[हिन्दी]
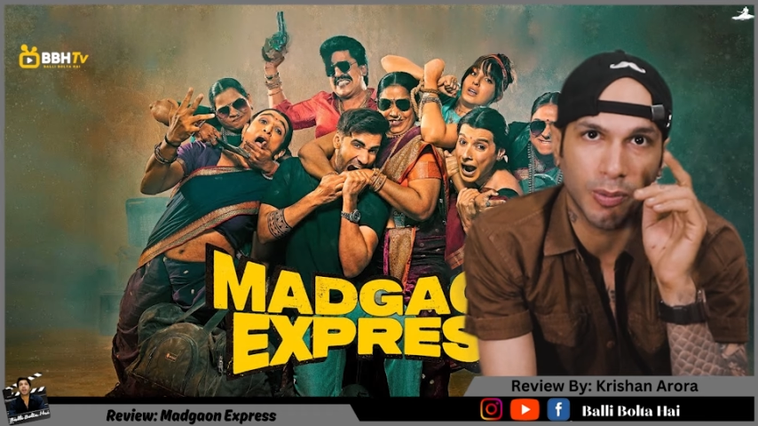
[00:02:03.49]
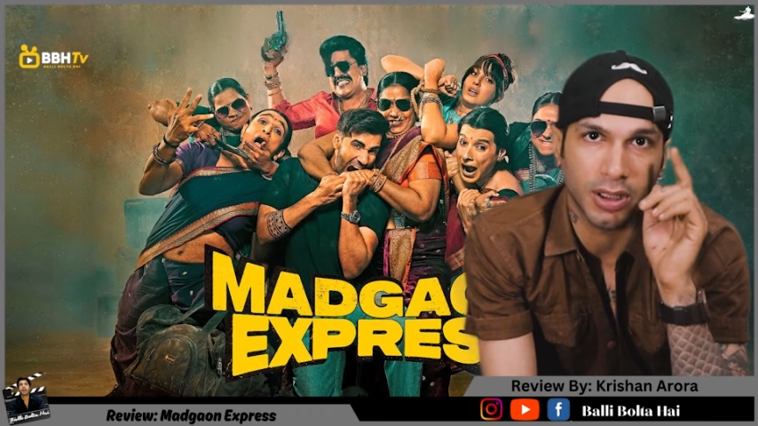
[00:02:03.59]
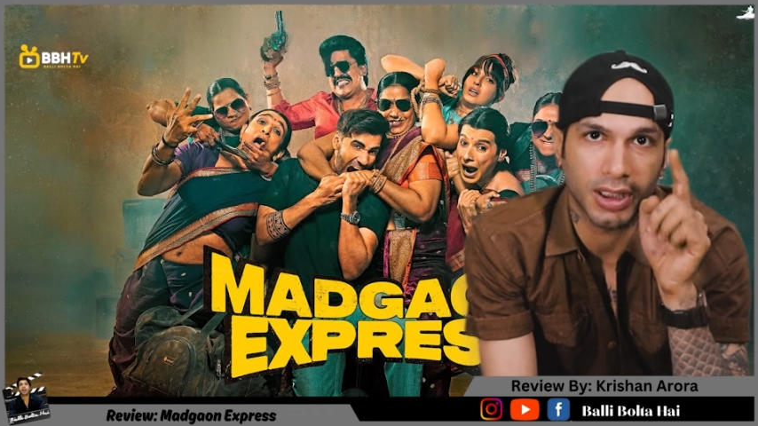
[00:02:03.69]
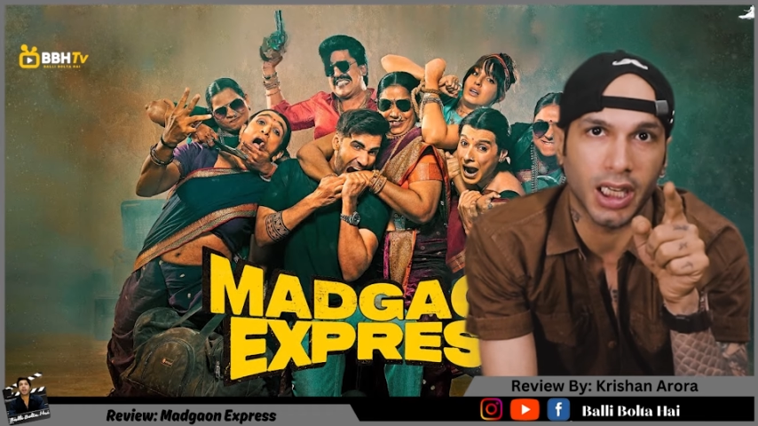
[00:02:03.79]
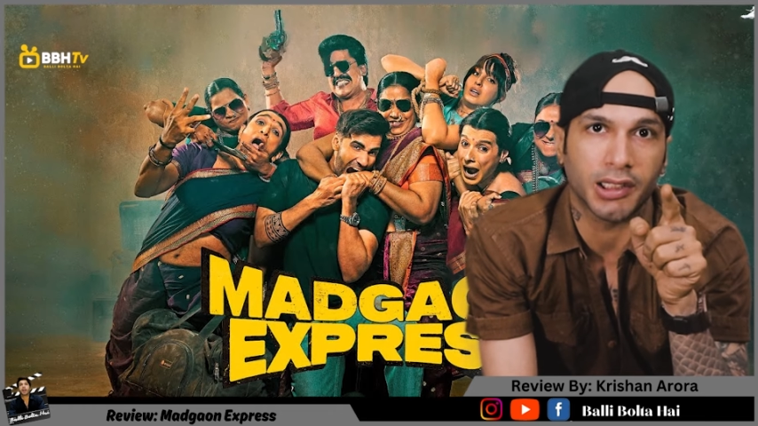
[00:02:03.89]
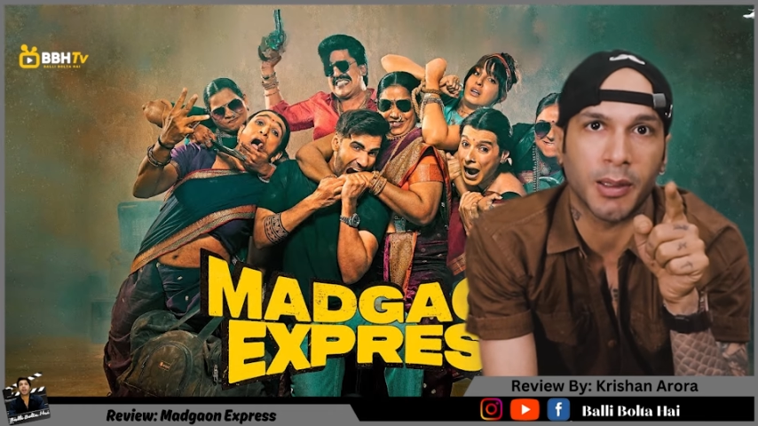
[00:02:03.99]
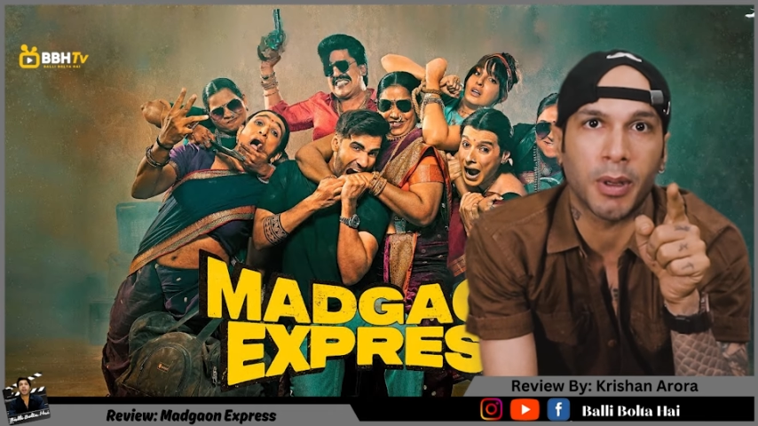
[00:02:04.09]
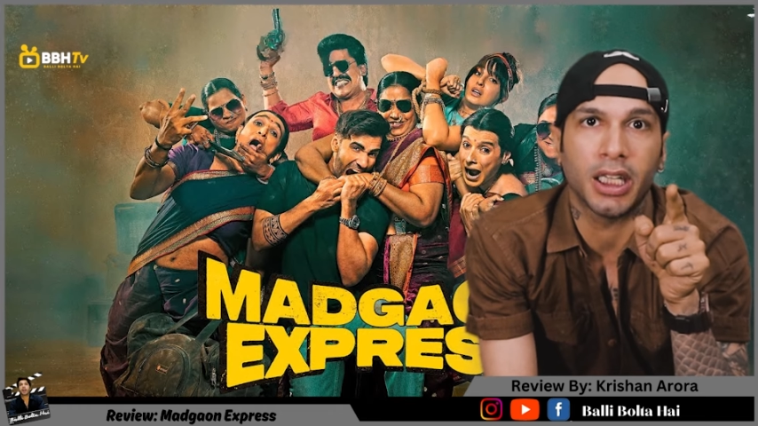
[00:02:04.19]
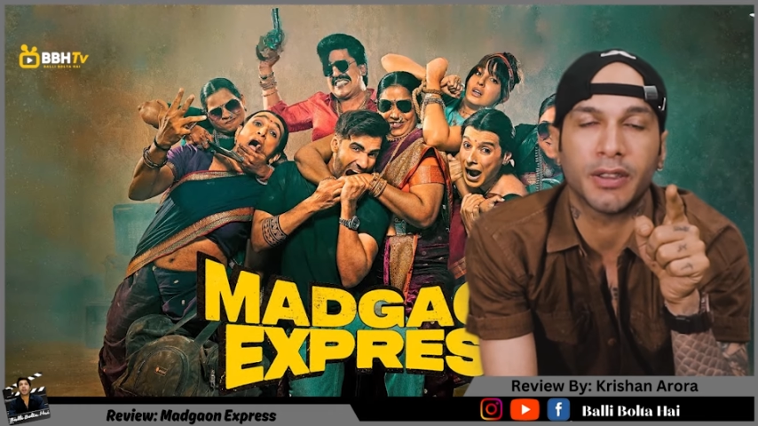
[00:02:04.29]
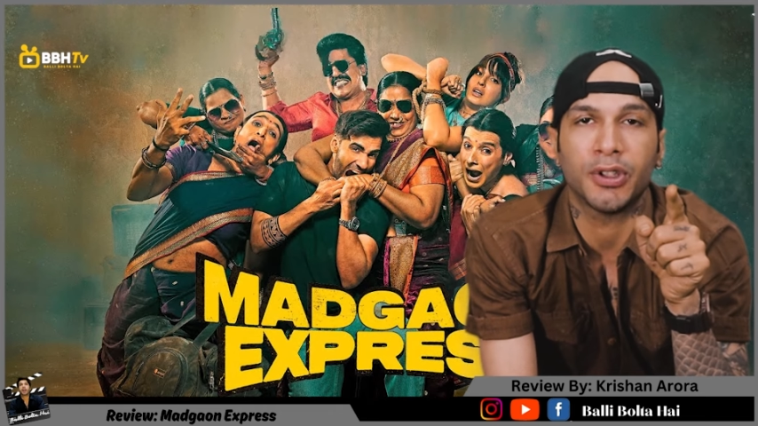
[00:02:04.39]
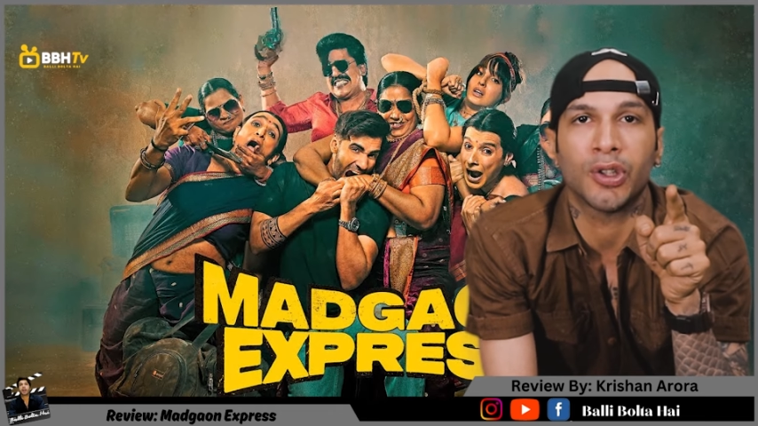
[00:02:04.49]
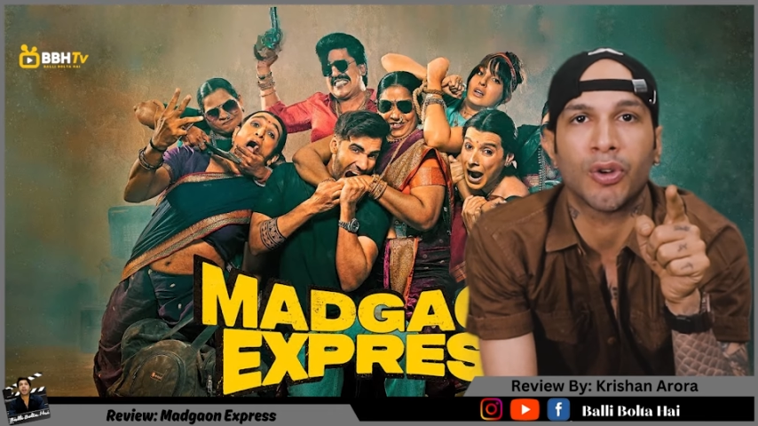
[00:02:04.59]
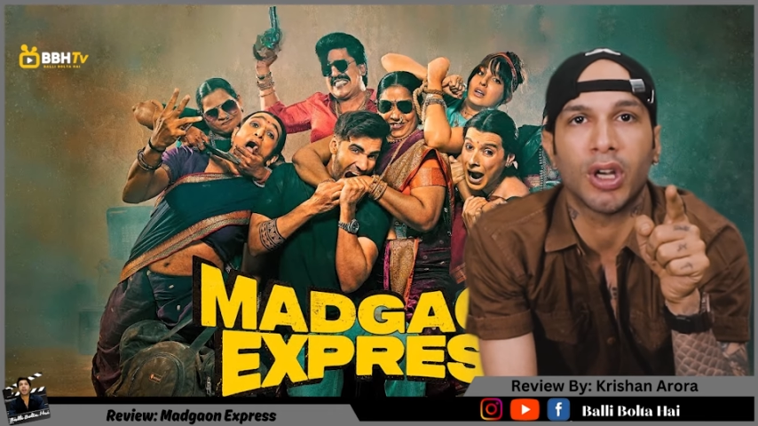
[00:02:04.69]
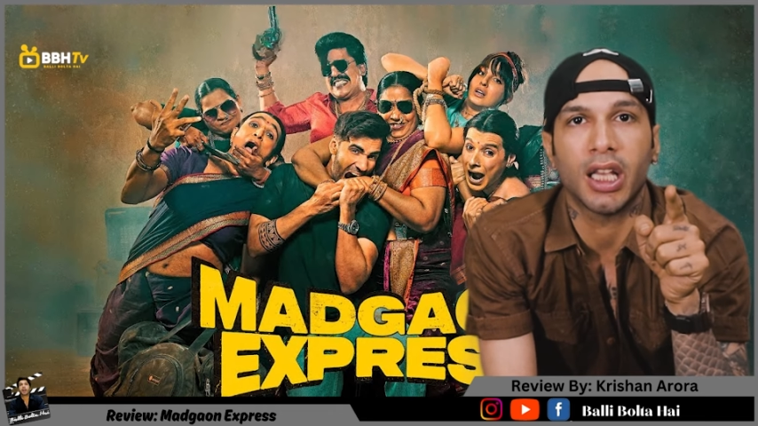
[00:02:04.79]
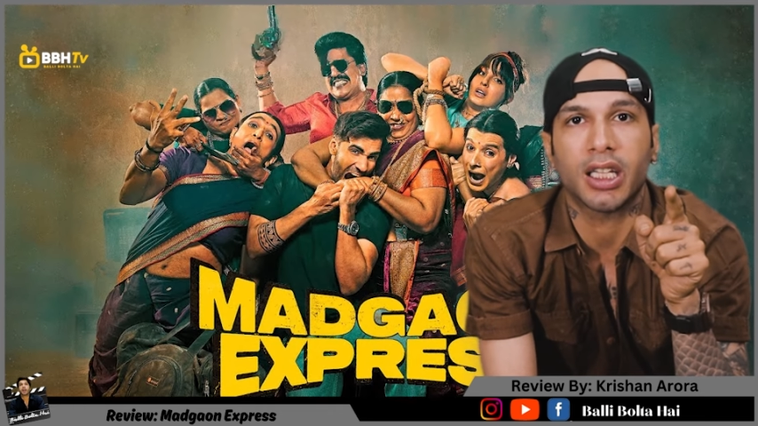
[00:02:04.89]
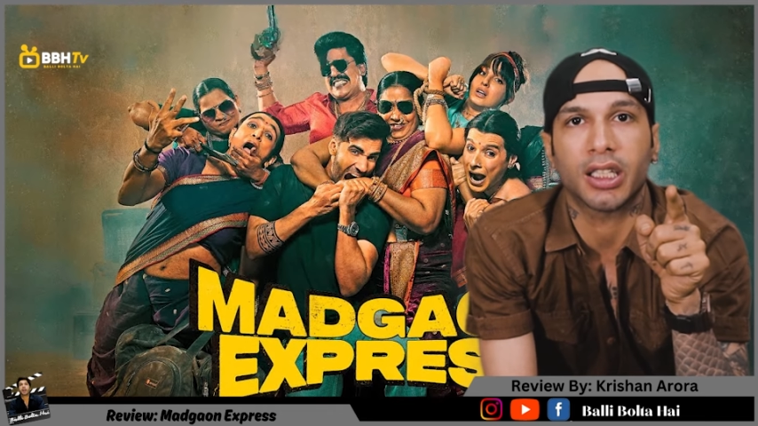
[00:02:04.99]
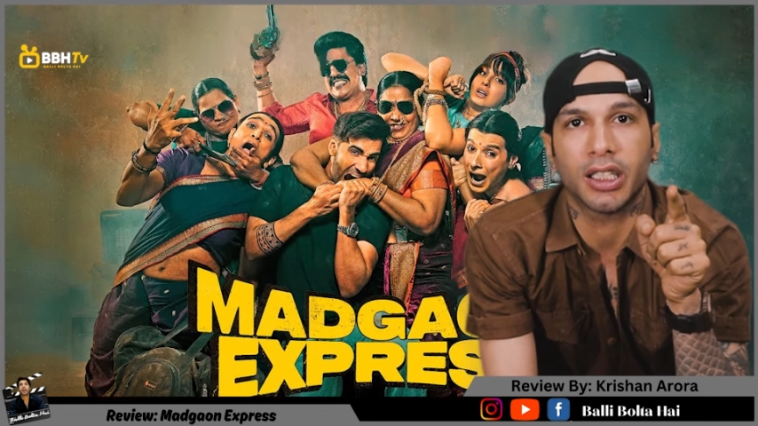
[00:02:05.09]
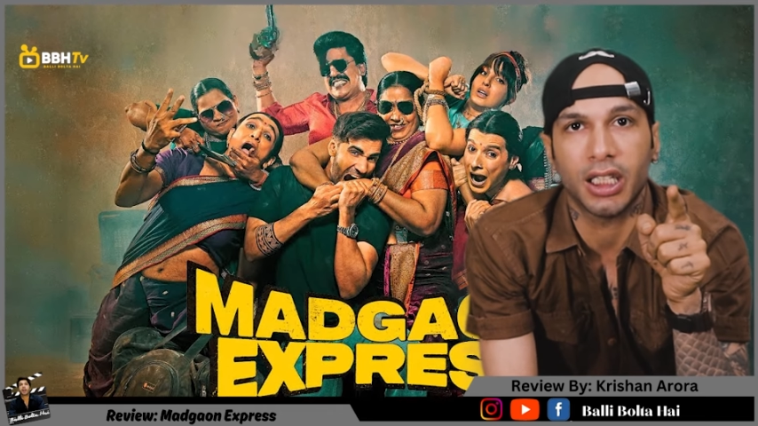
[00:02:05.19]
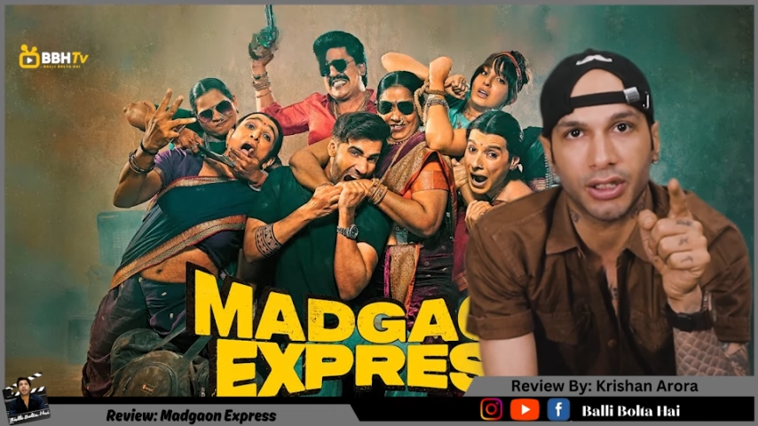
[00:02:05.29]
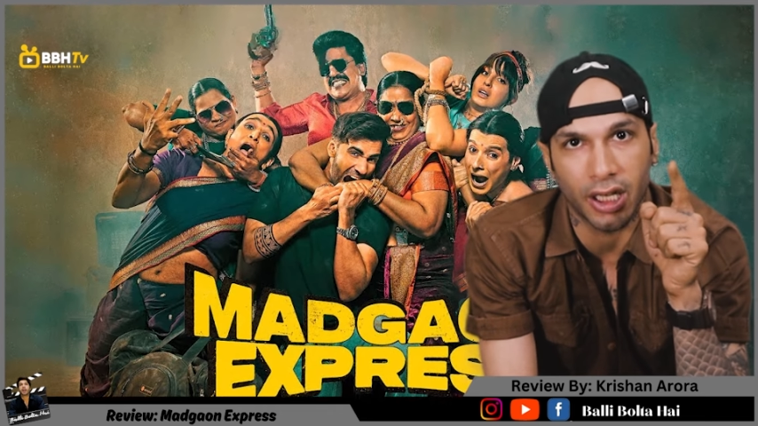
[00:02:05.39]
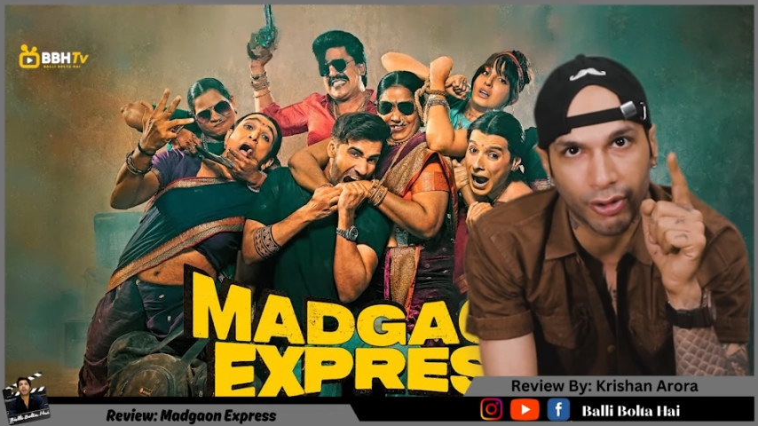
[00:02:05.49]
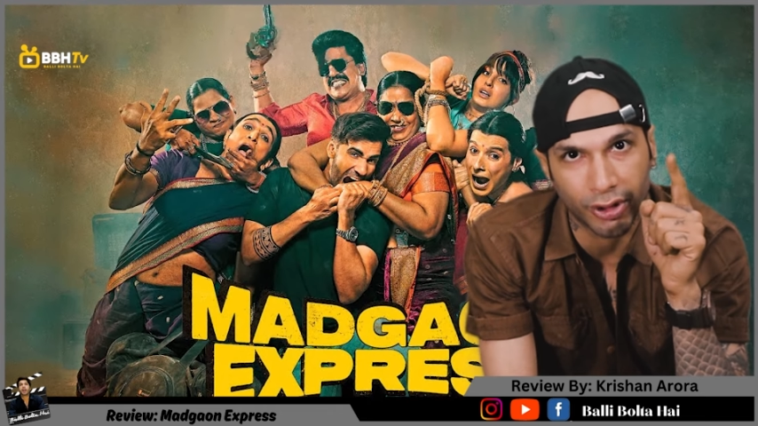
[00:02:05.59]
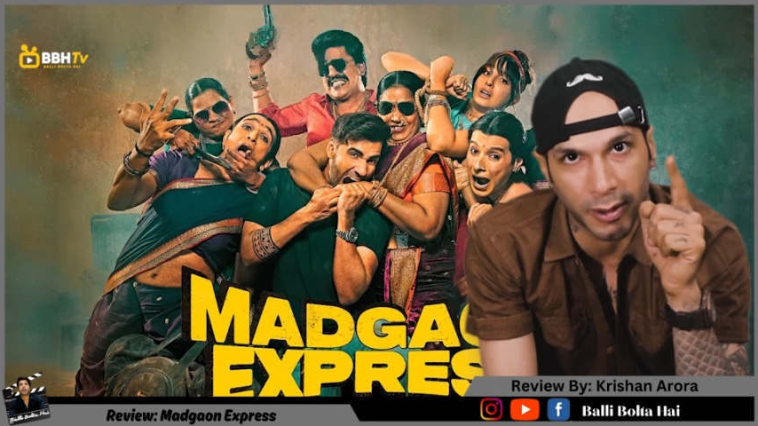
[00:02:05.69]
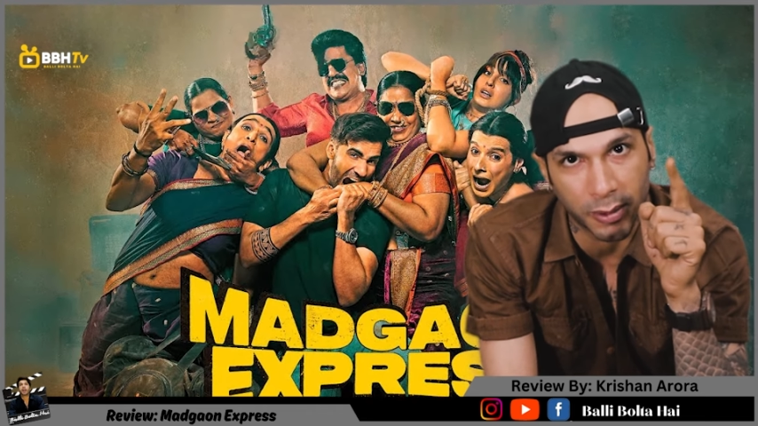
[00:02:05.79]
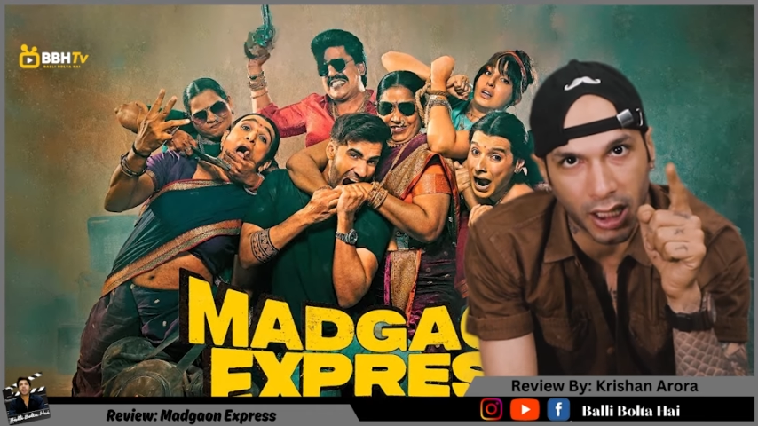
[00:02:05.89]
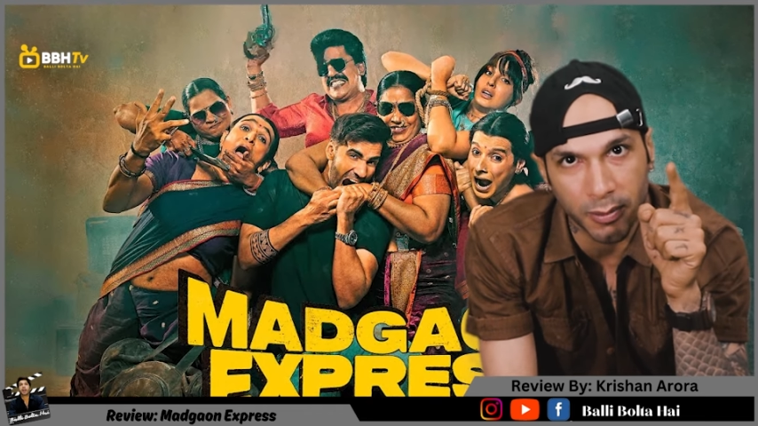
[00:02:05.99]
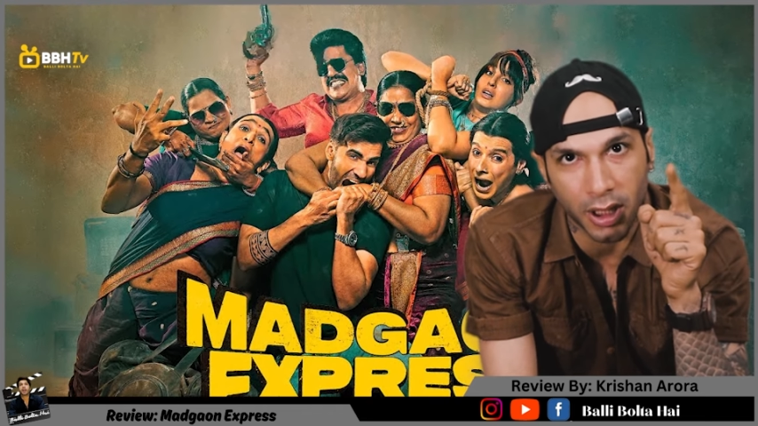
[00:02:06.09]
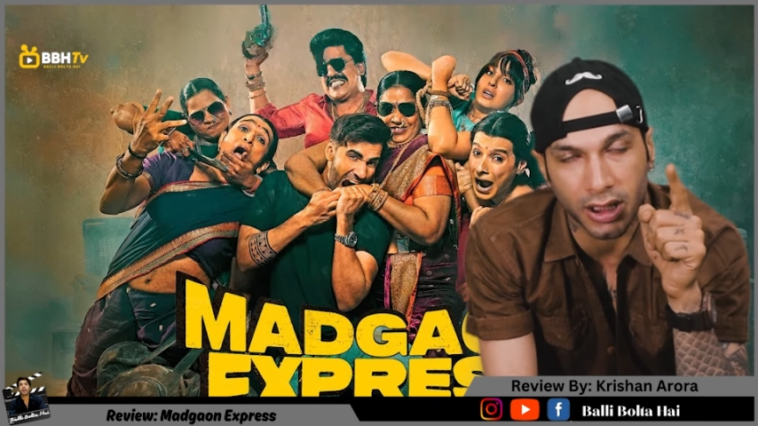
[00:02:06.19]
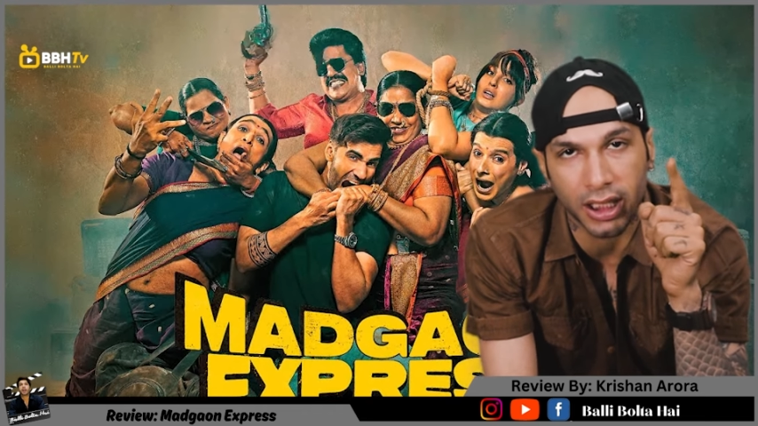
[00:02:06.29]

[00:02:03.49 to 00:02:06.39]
हो बस जाने से पहले इस वीडियो को लाइक कर देना चैनल को सब्सक्राइब कर